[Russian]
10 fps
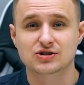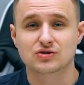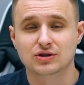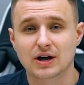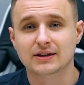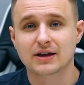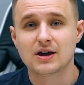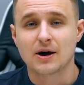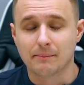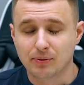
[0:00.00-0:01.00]
результаты
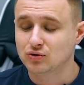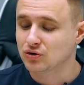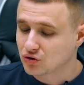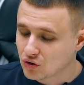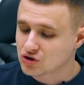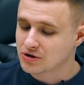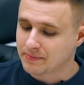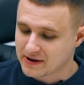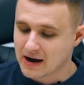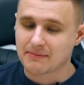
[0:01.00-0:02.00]
будут тоже
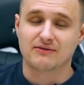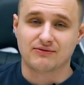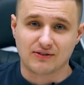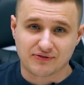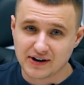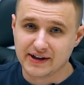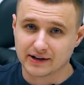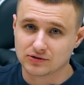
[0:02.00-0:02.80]
прямо в вафле.